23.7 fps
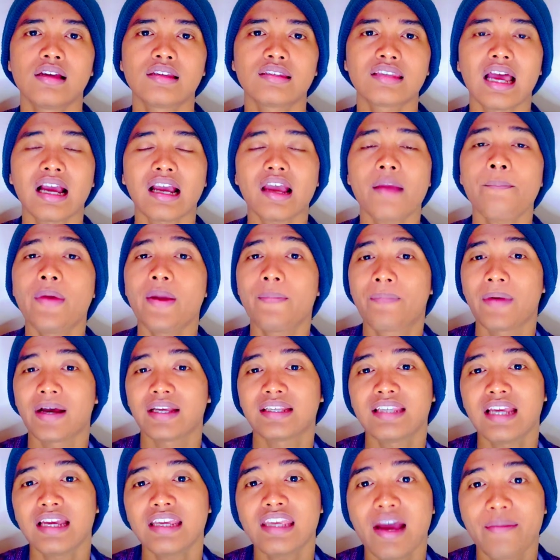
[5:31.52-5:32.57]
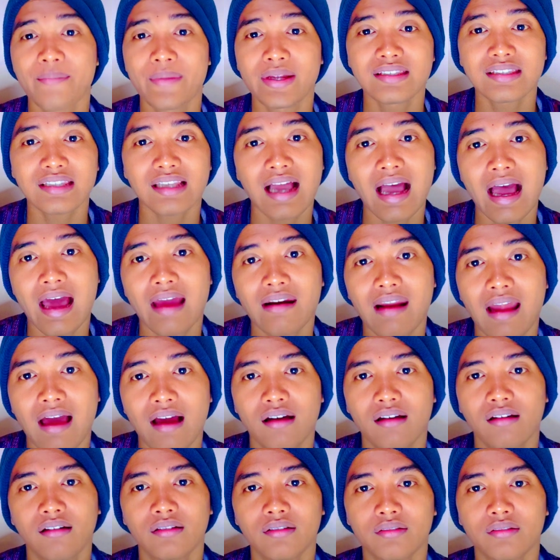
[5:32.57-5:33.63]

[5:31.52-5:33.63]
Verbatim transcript: Saking bebasnya zaman sekarang.